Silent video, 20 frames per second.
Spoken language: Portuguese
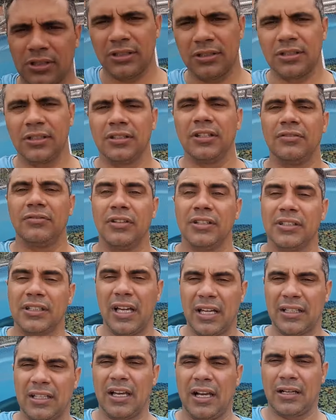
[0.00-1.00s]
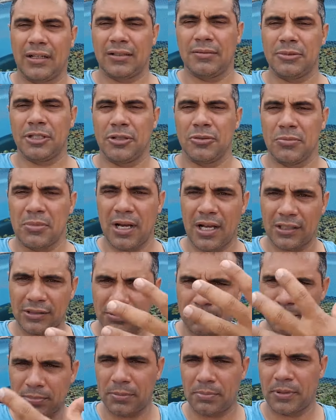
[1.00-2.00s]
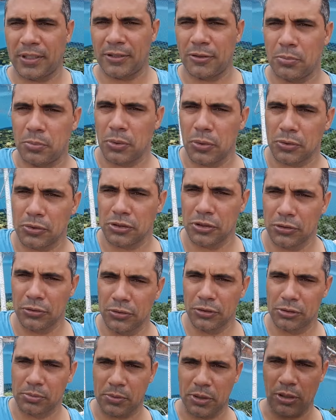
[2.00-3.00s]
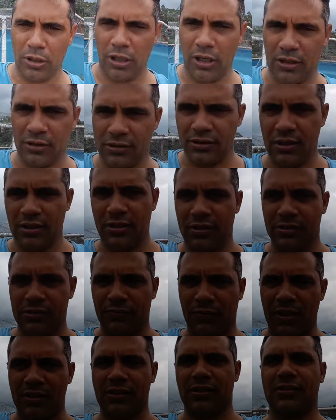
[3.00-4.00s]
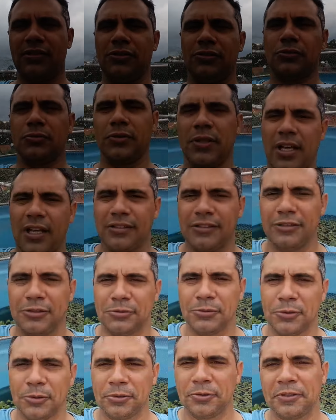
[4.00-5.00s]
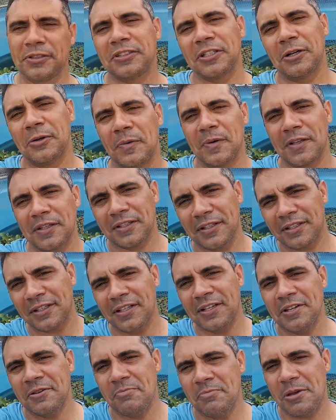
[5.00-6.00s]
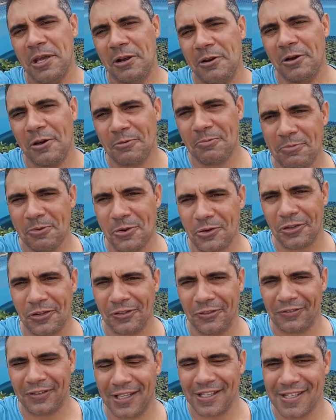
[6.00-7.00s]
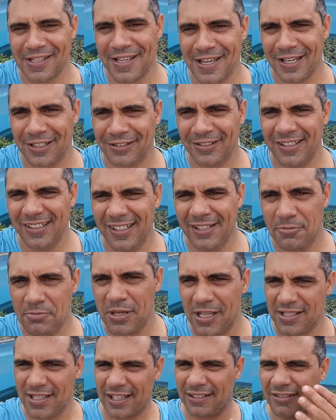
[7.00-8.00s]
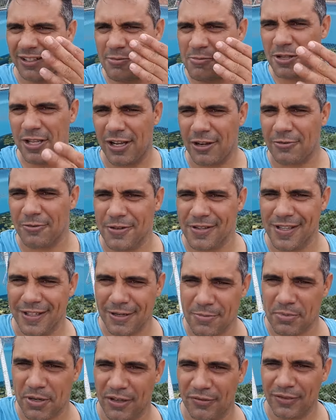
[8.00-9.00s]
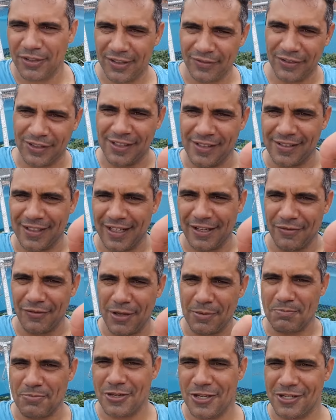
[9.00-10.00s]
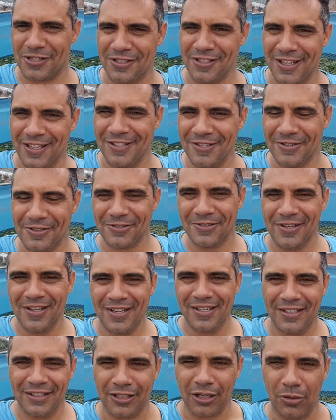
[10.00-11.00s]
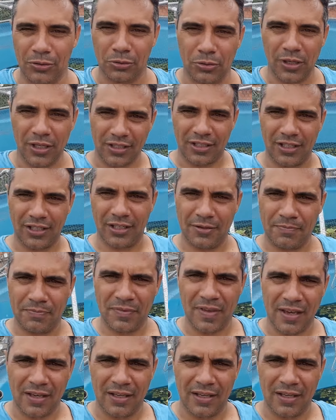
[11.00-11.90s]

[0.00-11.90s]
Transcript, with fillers: tentando levantar aqui a câmera ao máximo para pegar um pouco de luz, porque ó, faz assim, escurece tudo, então aqui melhora um pouquinho, tá certo? Apesar que não tem muita coisa aqui para ver, vocês querem ver peixe, não né? é isso? Então, tô aqui,